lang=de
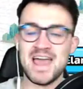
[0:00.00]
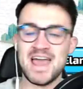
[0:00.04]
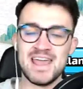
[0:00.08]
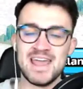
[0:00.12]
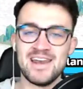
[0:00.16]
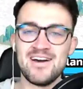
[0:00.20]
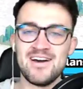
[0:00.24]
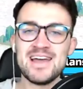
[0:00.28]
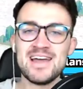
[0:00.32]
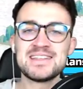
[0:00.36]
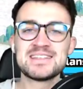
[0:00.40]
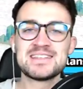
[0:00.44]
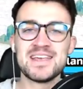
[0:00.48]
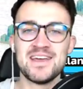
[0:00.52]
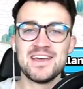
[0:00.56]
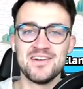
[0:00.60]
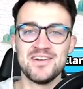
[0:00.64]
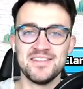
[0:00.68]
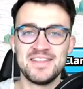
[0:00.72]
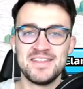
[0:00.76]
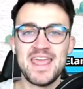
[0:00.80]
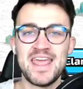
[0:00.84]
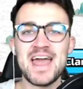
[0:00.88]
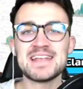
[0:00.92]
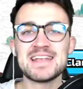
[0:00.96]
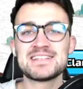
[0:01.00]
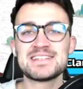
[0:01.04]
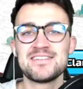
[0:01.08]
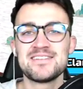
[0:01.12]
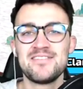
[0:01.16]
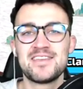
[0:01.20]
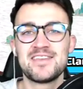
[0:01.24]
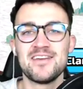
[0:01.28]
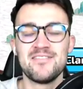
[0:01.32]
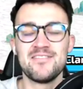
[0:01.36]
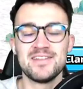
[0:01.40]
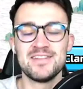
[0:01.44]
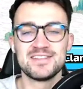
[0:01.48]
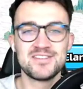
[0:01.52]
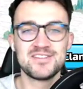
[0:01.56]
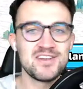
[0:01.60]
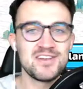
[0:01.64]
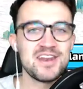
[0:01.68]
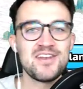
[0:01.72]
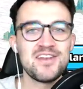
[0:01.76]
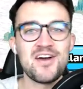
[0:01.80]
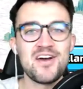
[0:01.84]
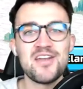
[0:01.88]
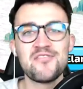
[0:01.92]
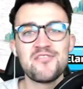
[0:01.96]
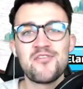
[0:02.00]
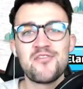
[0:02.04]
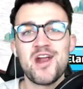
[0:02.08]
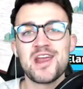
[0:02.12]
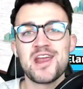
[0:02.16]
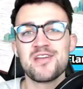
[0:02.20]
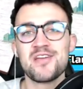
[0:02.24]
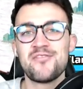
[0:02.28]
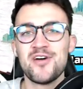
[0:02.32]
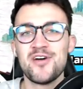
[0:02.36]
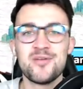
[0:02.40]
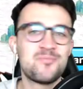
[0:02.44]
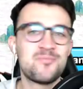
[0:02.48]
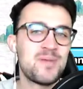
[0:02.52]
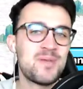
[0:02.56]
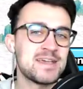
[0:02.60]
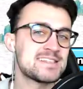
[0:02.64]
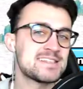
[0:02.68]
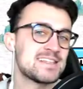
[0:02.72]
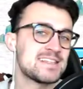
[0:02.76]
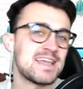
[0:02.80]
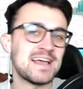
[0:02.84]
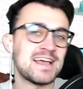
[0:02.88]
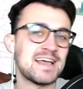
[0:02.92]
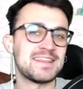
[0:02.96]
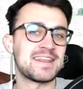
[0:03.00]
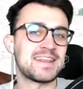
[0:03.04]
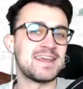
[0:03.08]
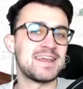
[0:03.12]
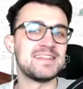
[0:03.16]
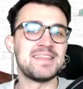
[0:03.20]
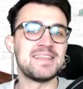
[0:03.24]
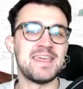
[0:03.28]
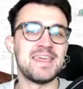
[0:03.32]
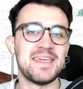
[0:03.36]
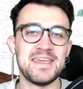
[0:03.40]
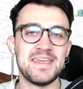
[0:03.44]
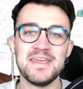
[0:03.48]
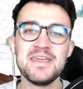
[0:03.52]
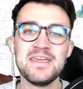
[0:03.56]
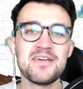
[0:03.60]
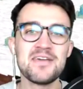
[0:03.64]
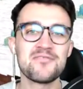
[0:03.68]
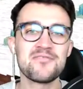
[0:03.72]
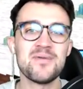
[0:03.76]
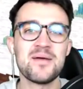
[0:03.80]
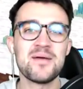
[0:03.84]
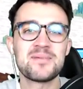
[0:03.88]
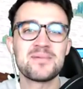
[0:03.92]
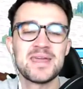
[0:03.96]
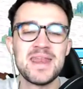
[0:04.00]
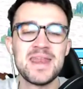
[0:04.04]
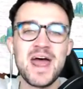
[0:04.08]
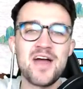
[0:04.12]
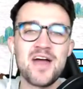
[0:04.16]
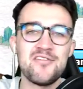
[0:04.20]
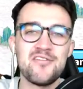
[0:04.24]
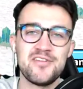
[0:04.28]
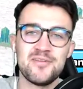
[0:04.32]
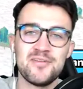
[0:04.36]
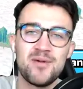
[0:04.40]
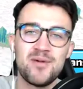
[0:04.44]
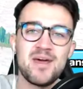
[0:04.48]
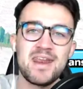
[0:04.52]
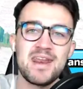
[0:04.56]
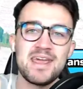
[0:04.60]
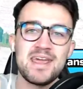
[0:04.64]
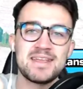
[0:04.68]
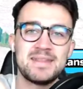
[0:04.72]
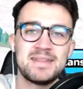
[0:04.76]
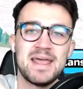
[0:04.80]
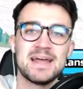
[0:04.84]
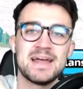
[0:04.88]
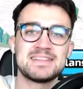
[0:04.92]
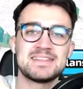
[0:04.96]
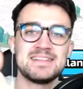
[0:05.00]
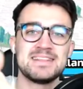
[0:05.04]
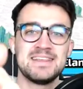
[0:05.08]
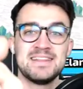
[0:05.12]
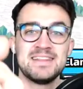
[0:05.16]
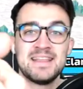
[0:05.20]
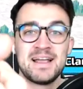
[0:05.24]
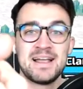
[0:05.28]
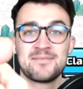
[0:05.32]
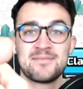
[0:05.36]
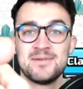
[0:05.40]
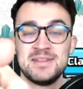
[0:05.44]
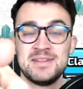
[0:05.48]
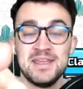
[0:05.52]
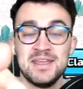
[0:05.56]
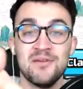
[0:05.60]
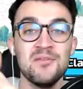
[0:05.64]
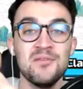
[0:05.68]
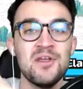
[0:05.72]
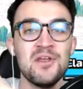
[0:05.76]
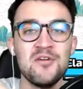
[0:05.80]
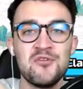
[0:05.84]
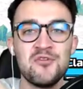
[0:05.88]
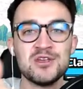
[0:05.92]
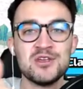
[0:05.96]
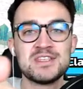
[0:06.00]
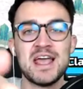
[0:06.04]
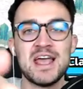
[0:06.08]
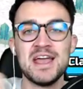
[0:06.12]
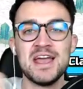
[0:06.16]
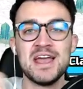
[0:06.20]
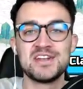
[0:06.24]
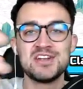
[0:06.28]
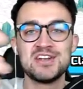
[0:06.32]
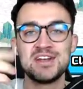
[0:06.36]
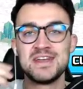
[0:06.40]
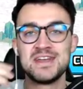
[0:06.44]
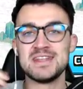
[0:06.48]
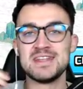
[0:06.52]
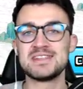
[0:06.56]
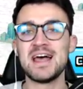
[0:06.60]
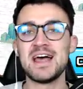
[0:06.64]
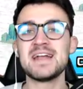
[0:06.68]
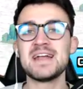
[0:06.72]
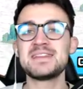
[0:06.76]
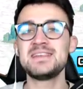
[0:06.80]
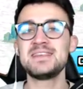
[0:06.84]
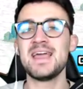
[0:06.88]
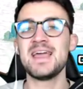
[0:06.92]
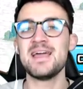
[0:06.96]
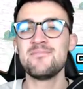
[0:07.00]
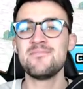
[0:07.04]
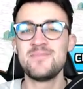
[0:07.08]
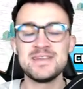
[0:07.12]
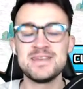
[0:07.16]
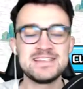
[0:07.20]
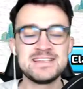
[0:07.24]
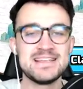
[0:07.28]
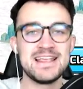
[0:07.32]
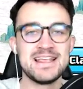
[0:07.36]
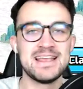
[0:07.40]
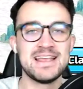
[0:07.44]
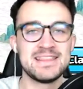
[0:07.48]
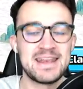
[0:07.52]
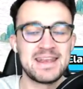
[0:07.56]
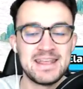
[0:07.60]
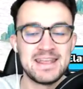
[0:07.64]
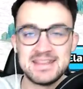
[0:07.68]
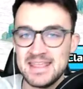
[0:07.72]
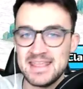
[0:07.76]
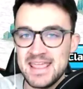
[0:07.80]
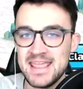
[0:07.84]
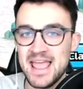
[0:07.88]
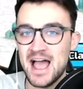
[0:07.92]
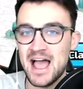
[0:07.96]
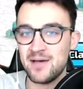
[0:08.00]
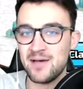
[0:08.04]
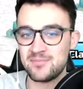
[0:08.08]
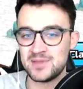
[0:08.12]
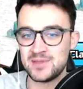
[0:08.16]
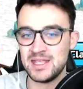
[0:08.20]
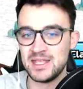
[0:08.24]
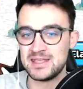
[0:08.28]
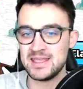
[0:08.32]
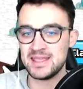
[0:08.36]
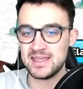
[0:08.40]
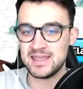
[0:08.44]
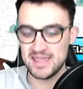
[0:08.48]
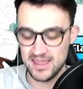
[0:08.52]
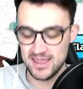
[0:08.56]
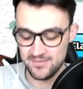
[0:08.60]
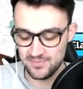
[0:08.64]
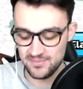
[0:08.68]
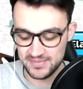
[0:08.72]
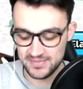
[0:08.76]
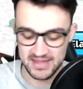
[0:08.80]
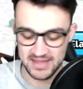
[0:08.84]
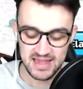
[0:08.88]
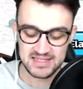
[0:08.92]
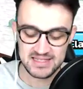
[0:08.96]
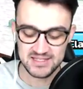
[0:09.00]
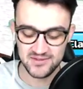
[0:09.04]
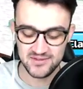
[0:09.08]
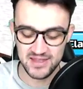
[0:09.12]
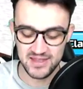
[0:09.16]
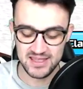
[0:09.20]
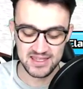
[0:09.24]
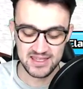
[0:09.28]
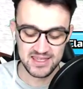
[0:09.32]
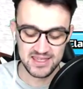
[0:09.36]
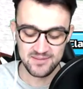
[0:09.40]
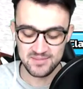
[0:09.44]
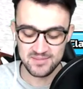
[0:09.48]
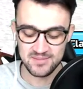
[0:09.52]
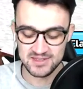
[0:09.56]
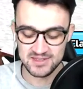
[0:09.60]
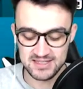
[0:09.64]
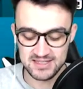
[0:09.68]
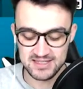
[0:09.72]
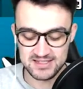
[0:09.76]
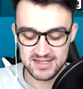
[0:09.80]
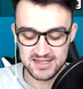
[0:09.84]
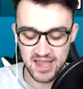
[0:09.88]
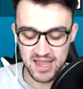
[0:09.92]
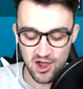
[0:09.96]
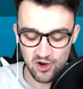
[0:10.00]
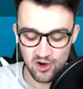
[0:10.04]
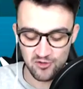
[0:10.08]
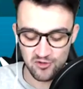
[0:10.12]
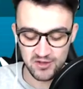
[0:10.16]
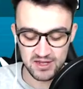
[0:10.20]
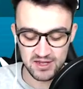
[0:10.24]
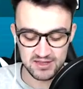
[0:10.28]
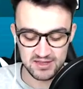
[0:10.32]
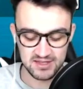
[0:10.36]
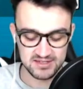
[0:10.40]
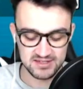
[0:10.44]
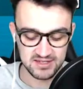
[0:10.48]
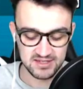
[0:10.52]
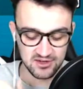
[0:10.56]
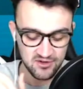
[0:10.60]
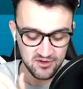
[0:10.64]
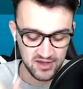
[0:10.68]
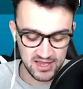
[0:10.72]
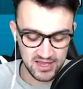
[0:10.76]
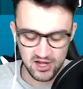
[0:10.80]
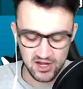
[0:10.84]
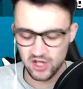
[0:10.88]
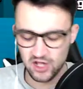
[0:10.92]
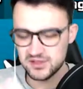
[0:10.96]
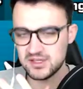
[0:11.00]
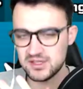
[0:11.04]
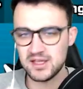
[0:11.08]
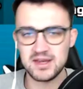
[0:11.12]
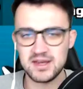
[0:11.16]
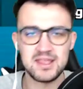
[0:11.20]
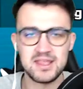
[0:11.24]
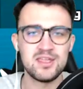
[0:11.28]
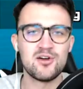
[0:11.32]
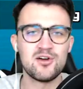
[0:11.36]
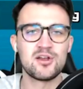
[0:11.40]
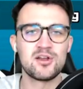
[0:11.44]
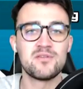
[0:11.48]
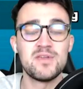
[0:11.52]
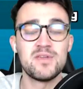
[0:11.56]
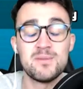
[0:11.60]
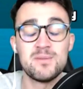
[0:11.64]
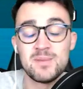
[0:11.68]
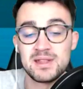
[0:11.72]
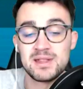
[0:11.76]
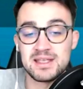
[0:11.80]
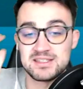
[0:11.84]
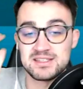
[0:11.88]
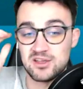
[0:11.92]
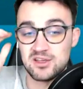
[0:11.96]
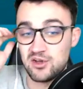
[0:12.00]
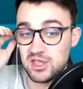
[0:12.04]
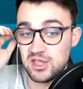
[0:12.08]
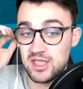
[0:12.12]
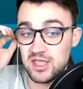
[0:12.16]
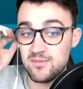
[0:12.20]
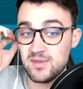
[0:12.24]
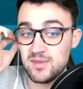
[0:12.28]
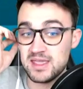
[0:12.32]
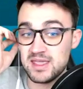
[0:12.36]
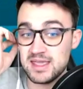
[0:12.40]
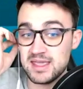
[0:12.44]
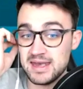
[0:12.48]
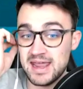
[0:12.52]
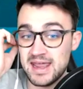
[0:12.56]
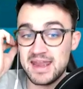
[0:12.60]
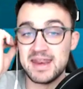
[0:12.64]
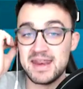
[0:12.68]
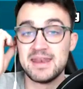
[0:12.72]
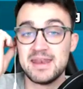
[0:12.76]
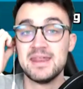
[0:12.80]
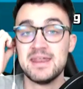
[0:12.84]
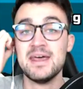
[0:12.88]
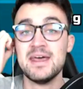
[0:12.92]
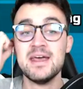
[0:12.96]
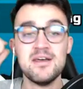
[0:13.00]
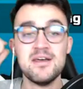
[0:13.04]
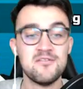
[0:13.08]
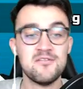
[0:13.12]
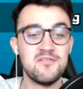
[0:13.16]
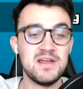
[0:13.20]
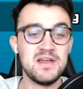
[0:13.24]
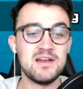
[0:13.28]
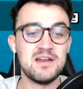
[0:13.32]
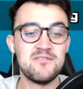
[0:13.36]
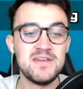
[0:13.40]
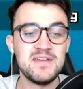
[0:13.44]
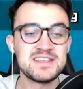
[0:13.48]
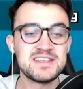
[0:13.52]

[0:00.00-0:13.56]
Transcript: Hey Leute und herzlich willkommen zu einer neuen Folge von Pixelgun 3D hier auf meinem Kanal. Wieder mal recht herzlichen Dank bei dir fürs Einschalten. Es hat ja ein Pixelgun 3D Update gegeben, deswegen es jetzt hier auch wieder diese neue Lotterie oder wie man das auch immer hier nennen will.